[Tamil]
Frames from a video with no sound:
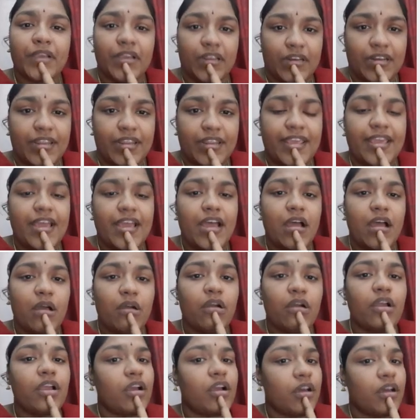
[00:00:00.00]
இல்லையா
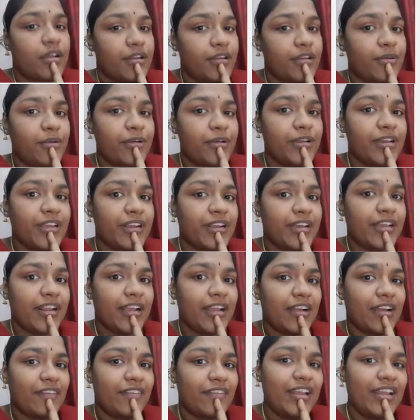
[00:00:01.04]
கறிக்கோளுக்கு இருக்கிற
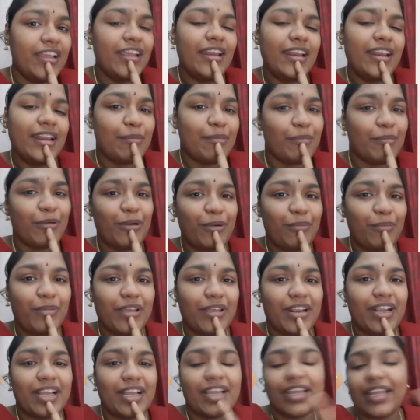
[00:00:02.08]
கவலை நமக்கும்
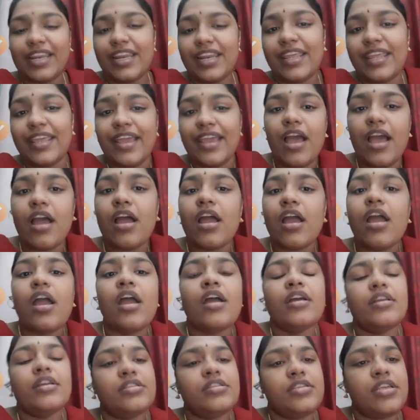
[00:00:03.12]
இருக்குது இல்லையா
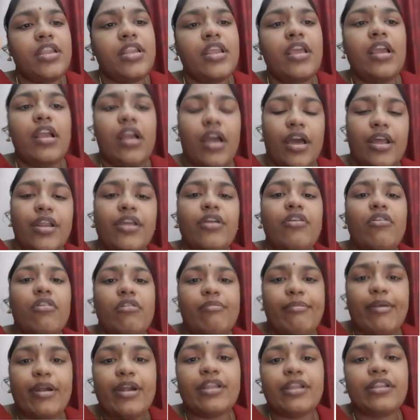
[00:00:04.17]
சரி கறிக்கோள்
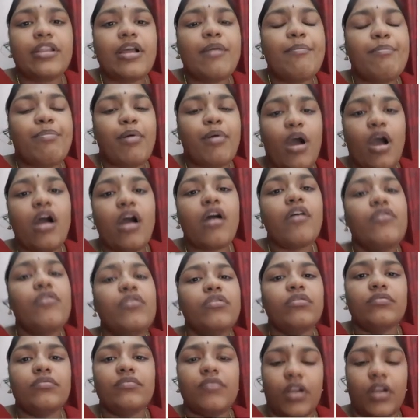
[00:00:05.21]
மட்டும்தான்
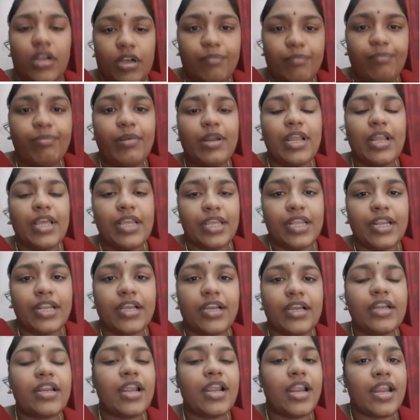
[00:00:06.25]
பாவம் வகுப்பில்
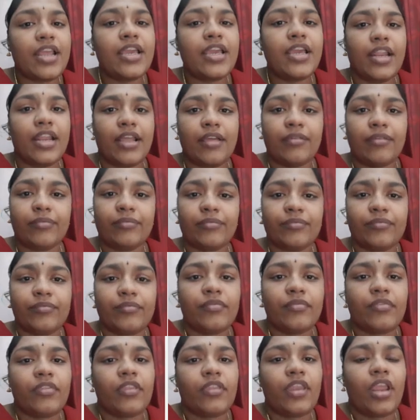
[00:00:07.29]
இருக்குன்னு நினைக்கிறேன்
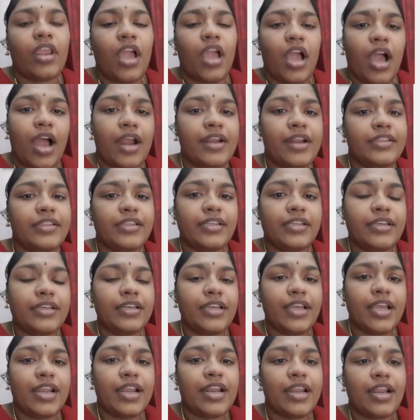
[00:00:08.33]
அடுத்து
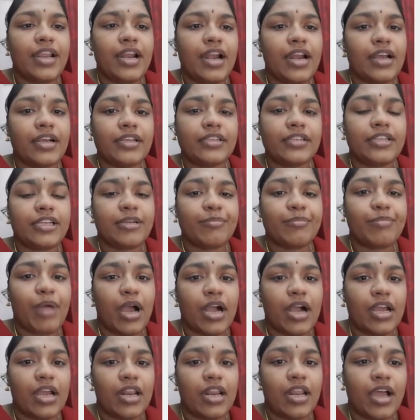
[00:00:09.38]
என்ன நடக்குதுன்னு
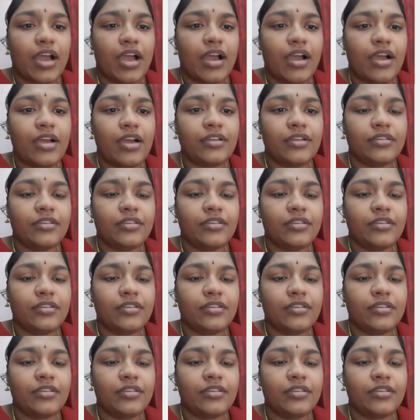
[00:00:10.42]
பார்க்கலாம்